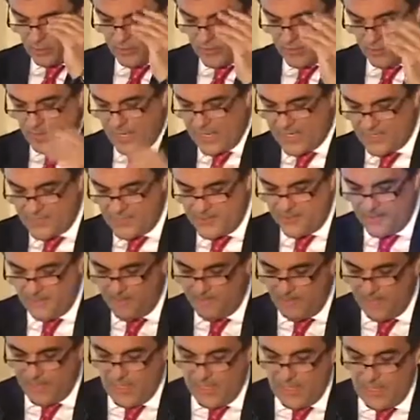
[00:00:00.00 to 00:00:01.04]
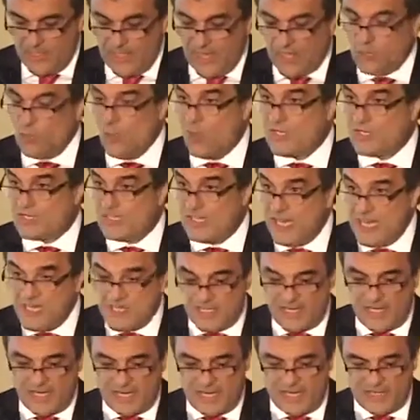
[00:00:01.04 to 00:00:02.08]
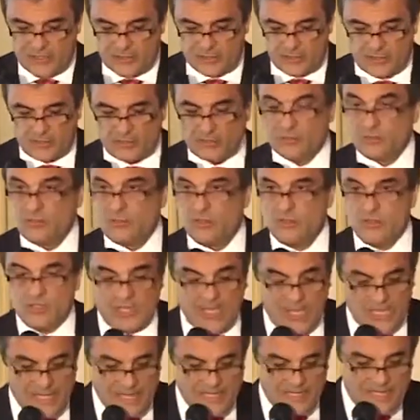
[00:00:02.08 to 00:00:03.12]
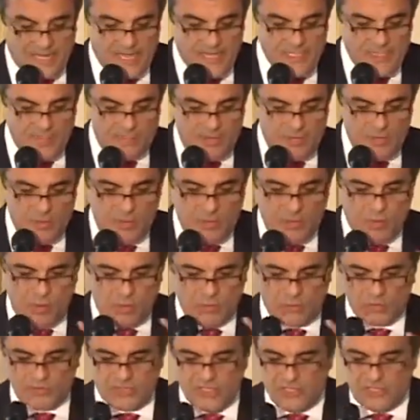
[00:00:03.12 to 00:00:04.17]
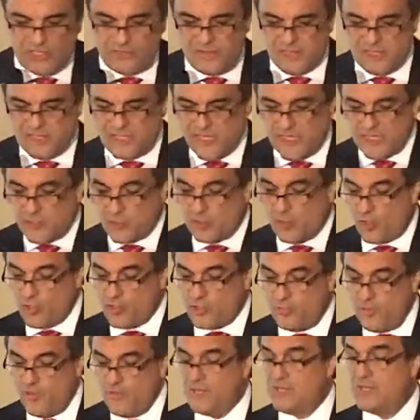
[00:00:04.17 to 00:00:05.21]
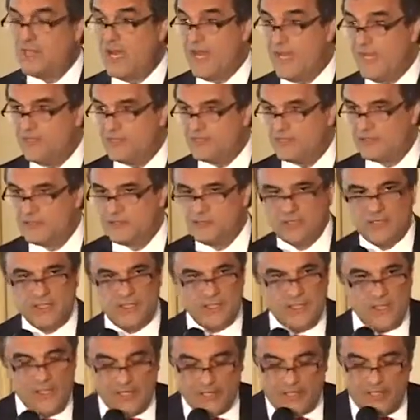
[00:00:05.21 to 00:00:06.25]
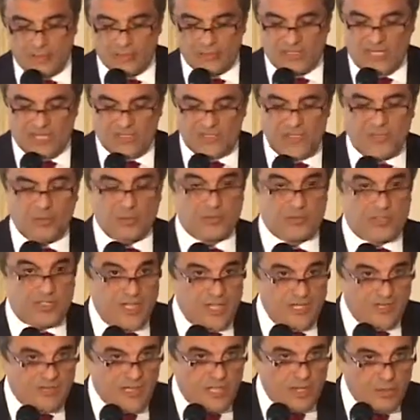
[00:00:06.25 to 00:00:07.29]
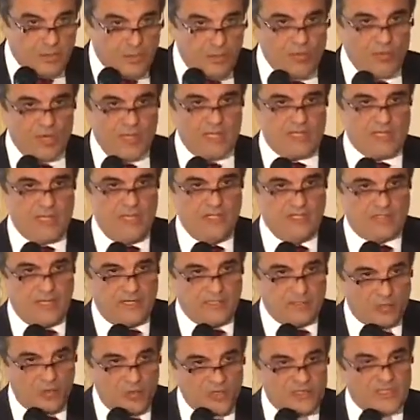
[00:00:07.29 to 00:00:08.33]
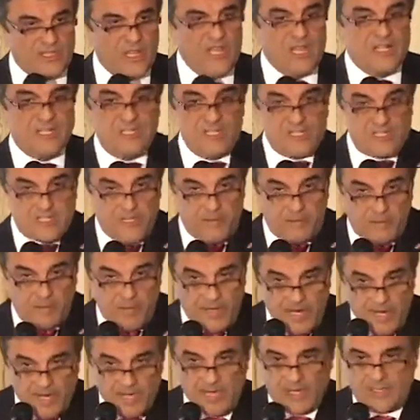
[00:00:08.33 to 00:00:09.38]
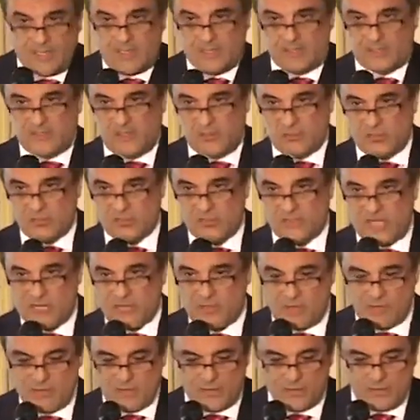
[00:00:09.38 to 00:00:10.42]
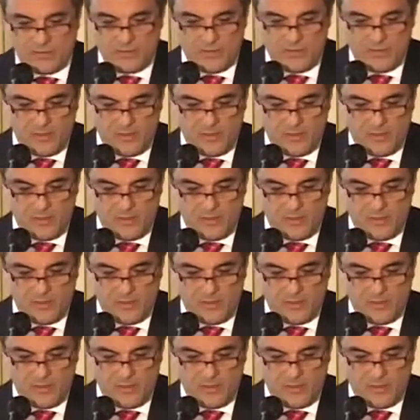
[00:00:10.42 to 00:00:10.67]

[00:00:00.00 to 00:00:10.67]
ao debate, que há duas leis que regem o assunto. A Lei 10.826 de 2003 que nos artigos 31 e 32 disciplina a questão do desarmamento.